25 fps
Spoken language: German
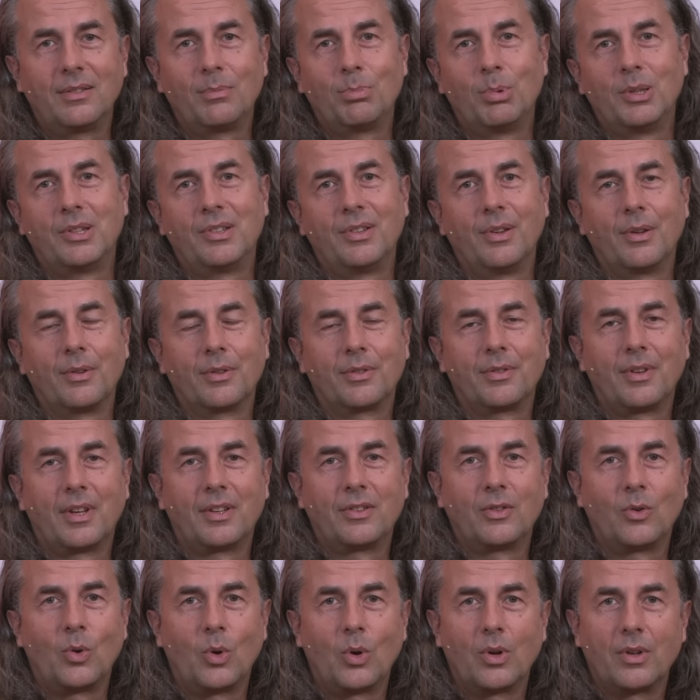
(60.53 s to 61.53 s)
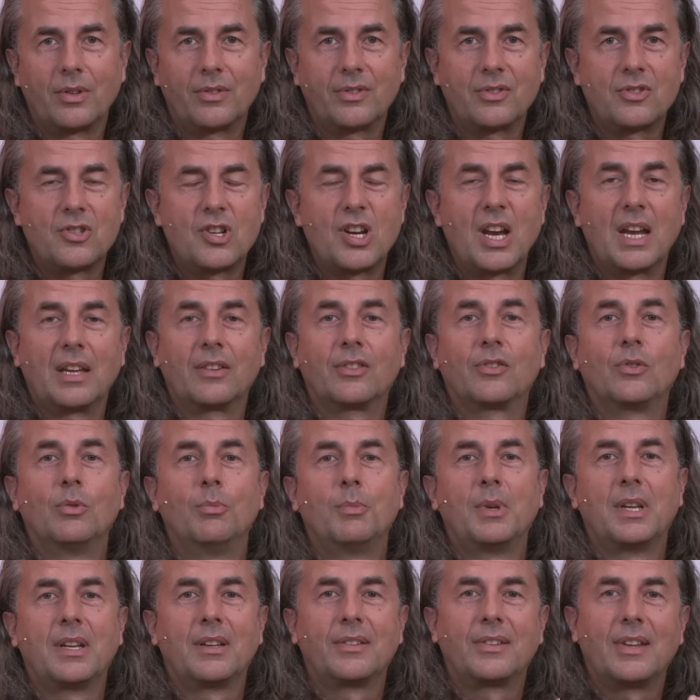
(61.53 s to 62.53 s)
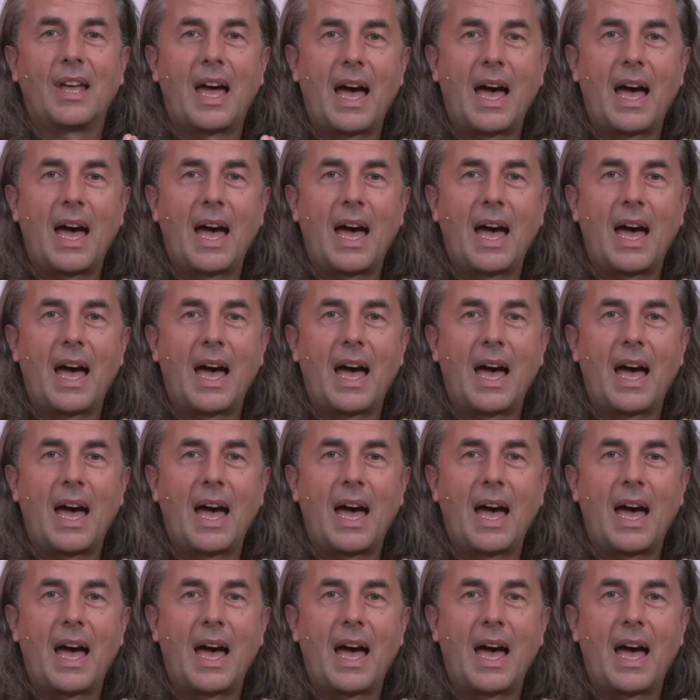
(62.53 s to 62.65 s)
bzw. hörst, schenkst du mir das